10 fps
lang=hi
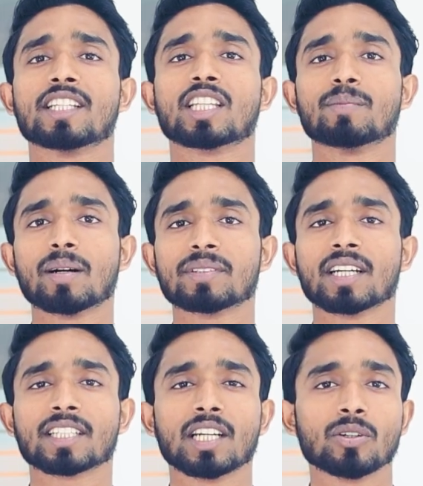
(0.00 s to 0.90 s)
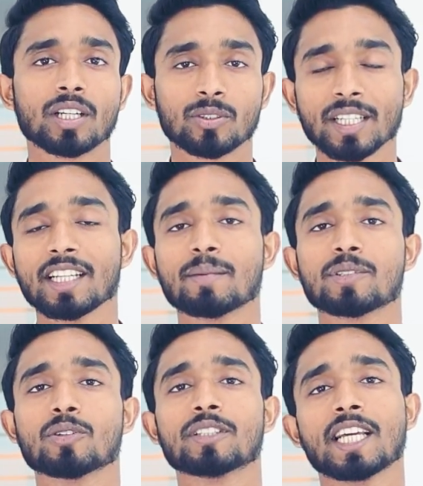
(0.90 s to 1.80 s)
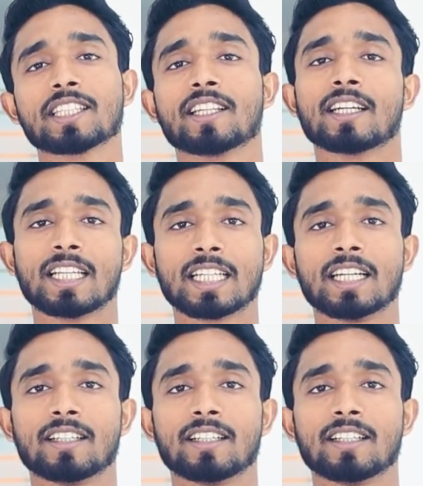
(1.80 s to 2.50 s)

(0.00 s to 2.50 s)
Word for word: ऐसी तमाम जानकारियों के लिए जुड़े रहे हमसे और देखते रहे क्लिक